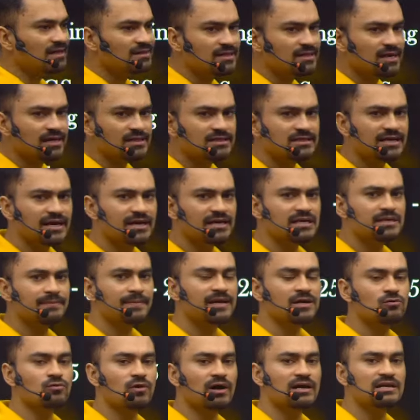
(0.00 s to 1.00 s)
आती है कि
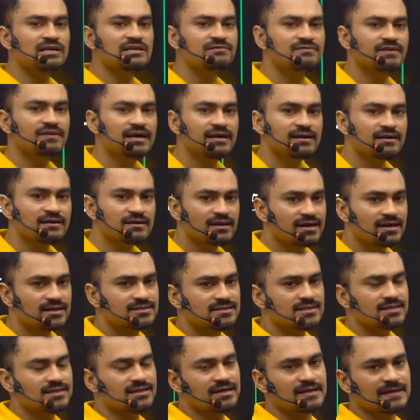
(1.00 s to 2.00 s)
भाई क्वालिफाई
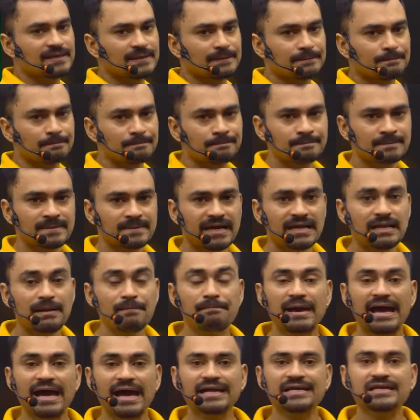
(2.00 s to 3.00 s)
कैसे करें है ना
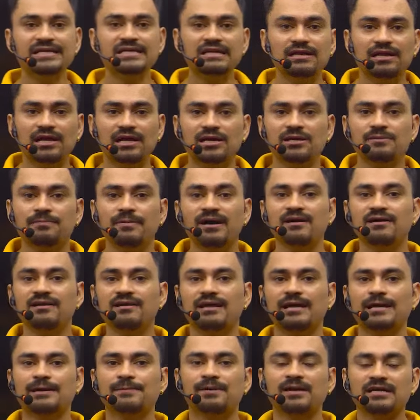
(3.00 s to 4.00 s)
मेरिट लगभग
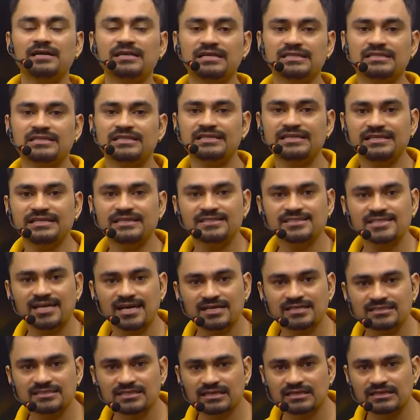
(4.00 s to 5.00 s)
लगभग कितनी
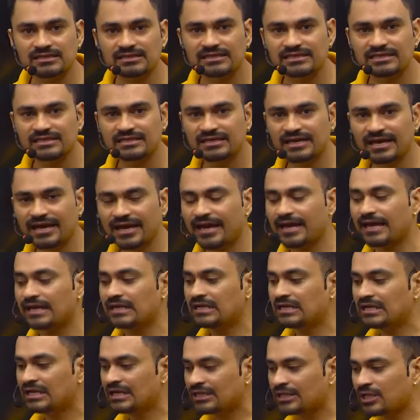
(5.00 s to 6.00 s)
जा सकती है
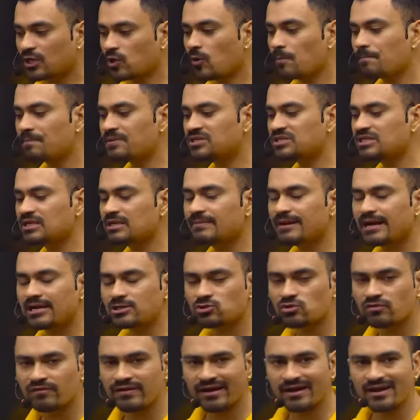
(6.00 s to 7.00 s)
देखो पिछली बार
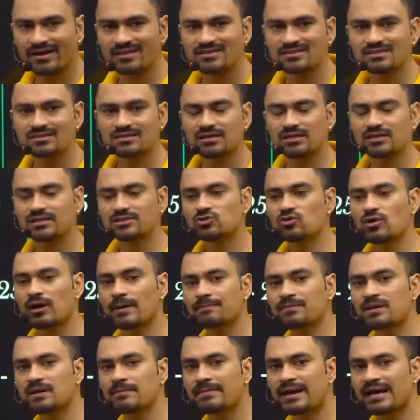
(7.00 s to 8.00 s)
जो वैकेंस जो
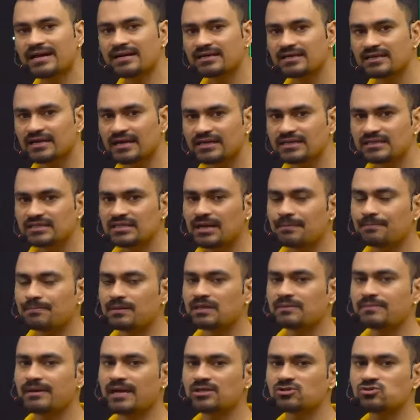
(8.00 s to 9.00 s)
आपकी मेरिट गई थी अब
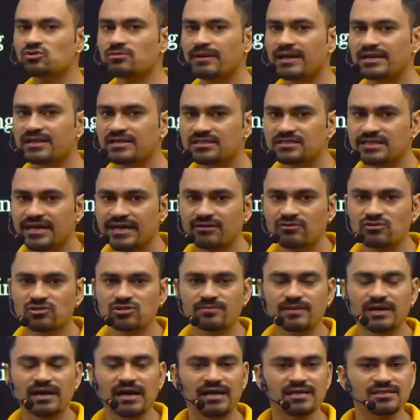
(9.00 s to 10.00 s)
की बार जो मेरिट जाएगी
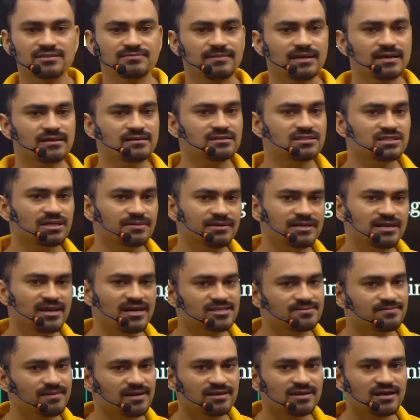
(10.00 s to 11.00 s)
उसमें आसमान जमीन
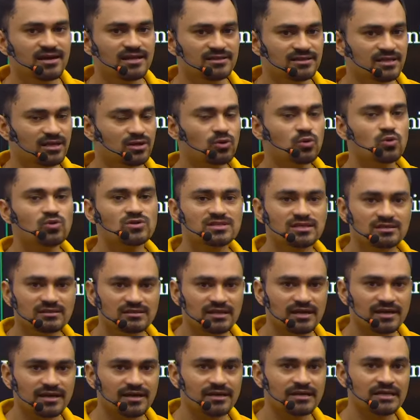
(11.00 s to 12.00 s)
आसमान का अंतर हो
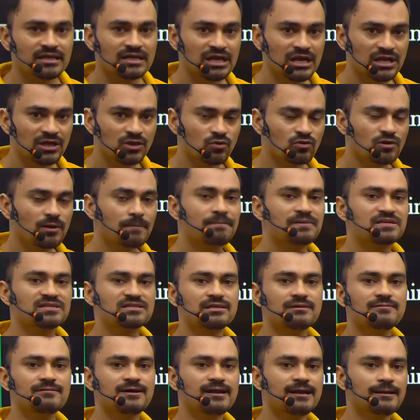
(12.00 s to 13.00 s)
सकता है क्योंकि
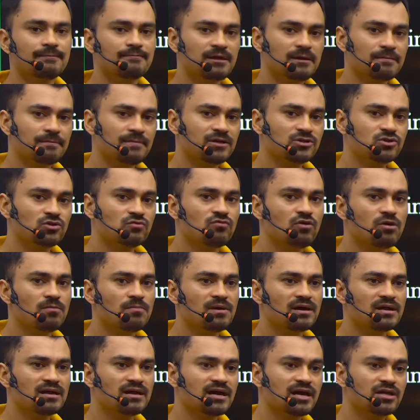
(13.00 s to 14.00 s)
पिछली बार आपके पास जो फॉर्म
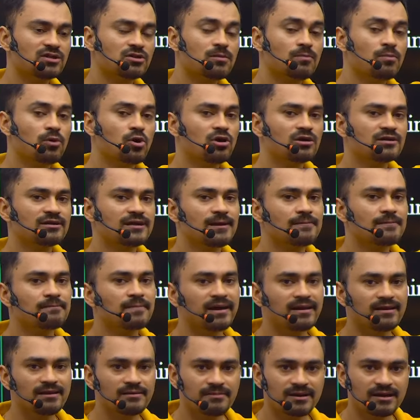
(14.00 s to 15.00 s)
भरा गया था बहुत टाइम
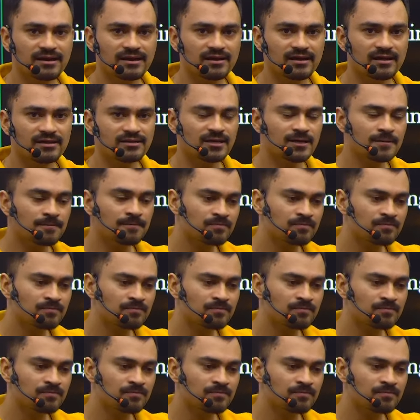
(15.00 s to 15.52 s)
पहले भरा गया था